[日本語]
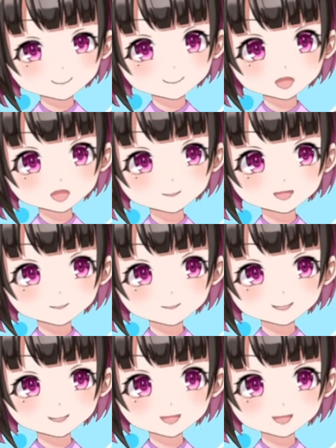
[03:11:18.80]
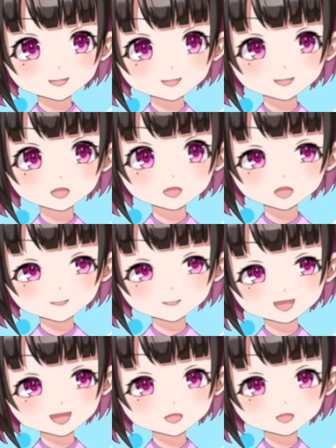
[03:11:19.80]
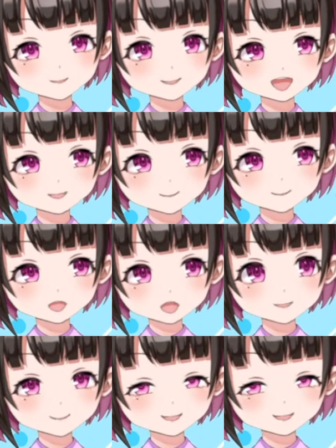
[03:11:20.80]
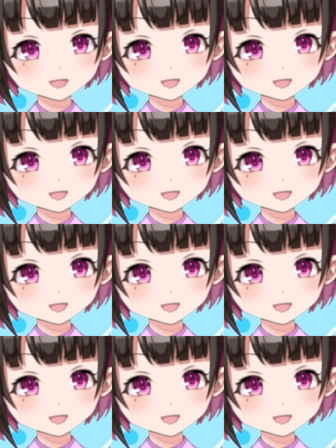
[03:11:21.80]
うなんだろうね。代表も来てくれんのかな。